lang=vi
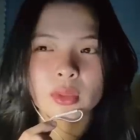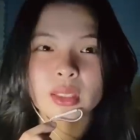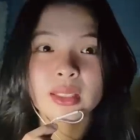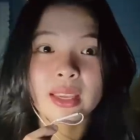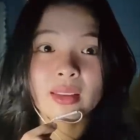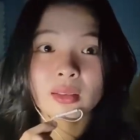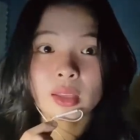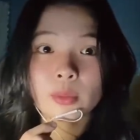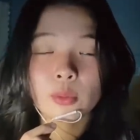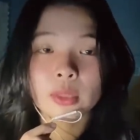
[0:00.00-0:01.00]
người ta nhảy trực
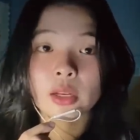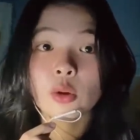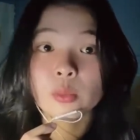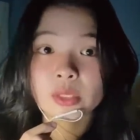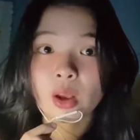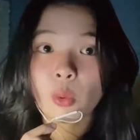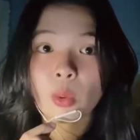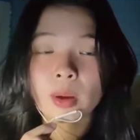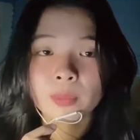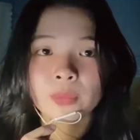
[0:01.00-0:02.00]
tiếp luôn tại nó cũng
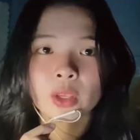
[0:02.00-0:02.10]
sâu á